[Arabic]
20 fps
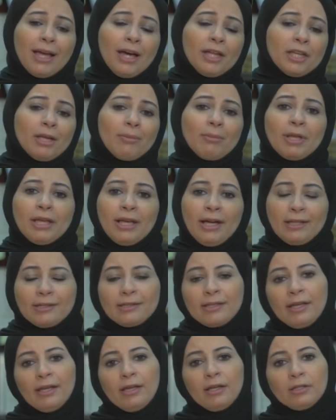كان يملك
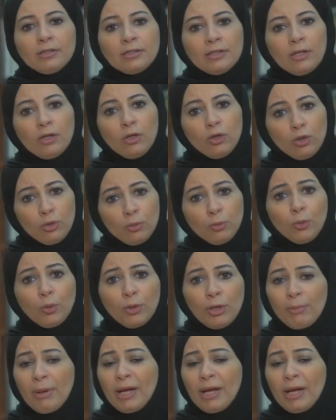حتى ان الابوه